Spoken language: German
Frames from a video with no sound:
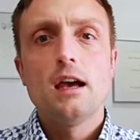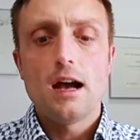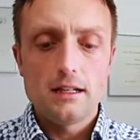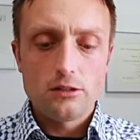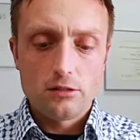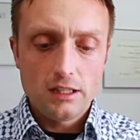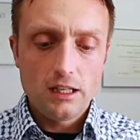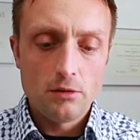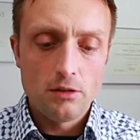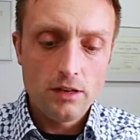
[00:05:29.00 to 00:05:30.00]
Also die
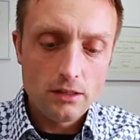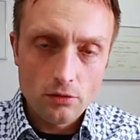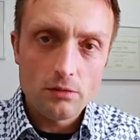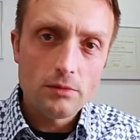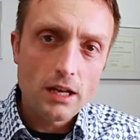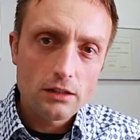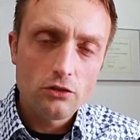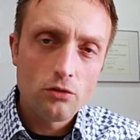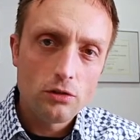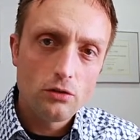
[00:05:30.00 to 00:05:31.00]
Themen werden dort im
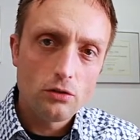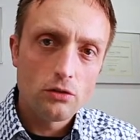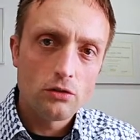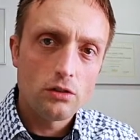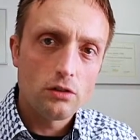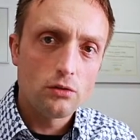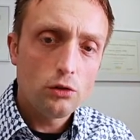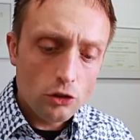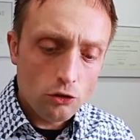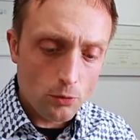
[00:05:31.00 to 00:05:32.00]
taktischen Horizont äh,
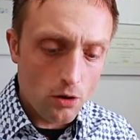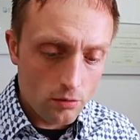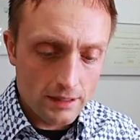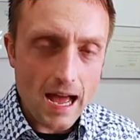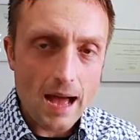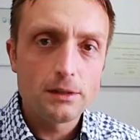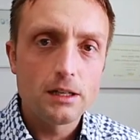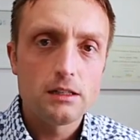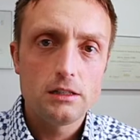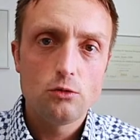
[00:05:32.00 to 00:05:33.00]
durchgesprochen und
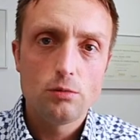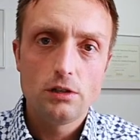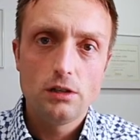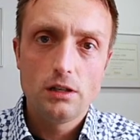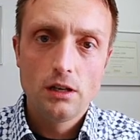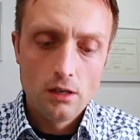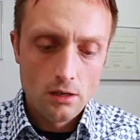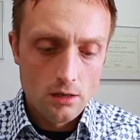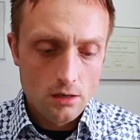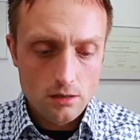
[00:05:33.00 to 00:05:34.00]
abgeglichen über die
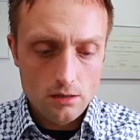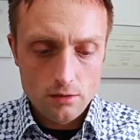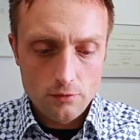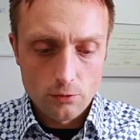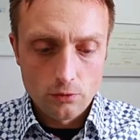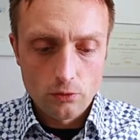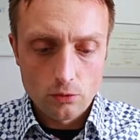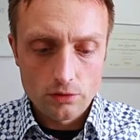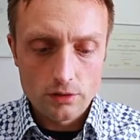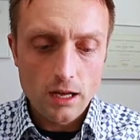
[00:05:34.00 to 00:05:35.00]
äh,
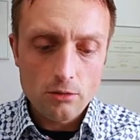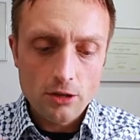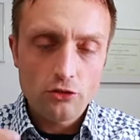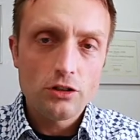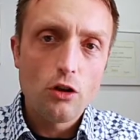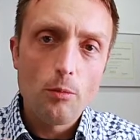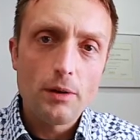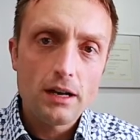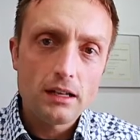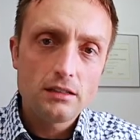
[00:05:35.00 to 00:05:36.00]
Funktionen. Und da nochmal schnell,
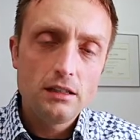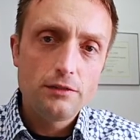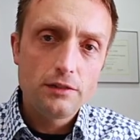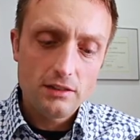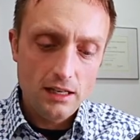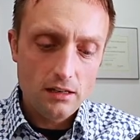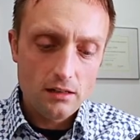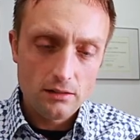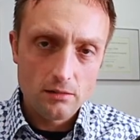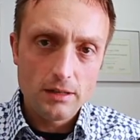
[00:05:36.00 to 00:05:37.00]
operativ ist
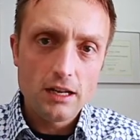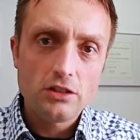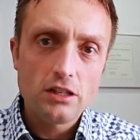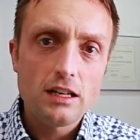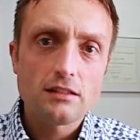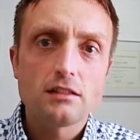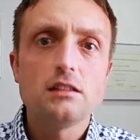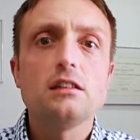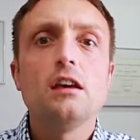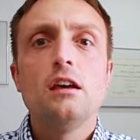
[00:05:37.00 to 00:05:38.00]
eher Supply Chain
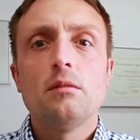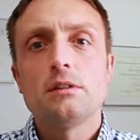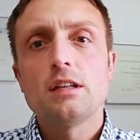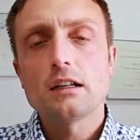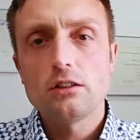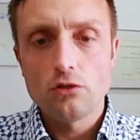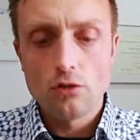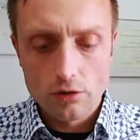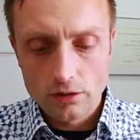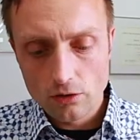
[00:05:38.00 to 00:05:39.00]
lastig, im
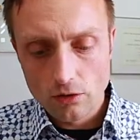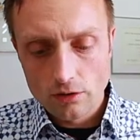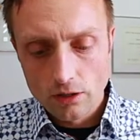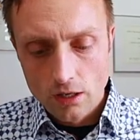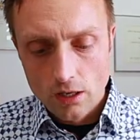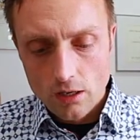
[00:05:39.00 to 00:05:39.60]
taktischen Horizont,